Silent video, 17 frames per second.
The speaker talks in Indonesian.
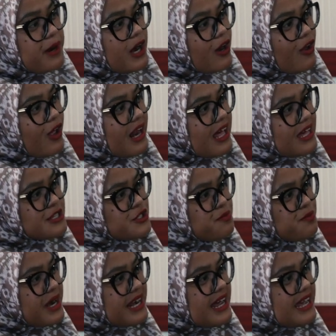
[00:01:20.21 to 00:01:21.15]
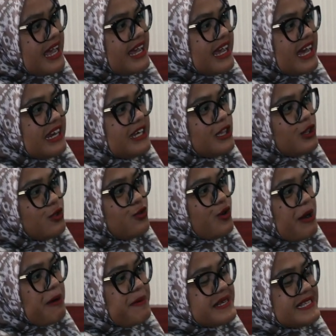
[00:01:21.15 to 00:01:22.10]
Pengelola Sumber Daya Ikan itu
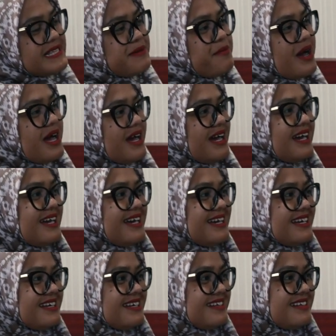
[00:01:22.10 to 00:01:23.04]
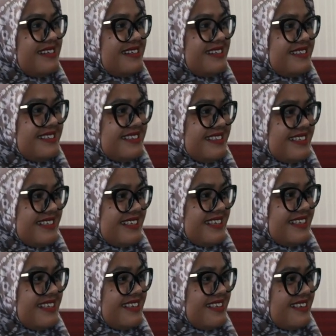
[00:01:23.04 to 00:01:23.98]
apa sih Mbak? Oke,
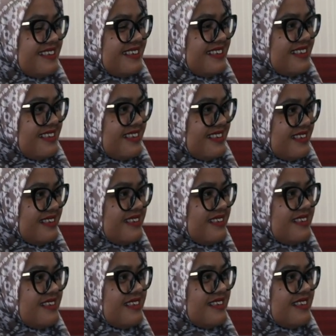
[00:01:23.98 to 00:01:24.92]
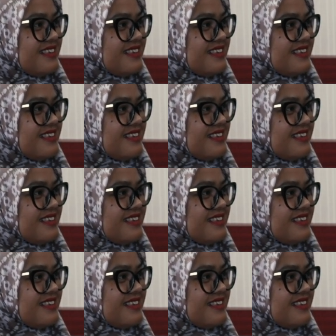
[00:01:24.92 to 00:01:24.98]
tugas dan wewenang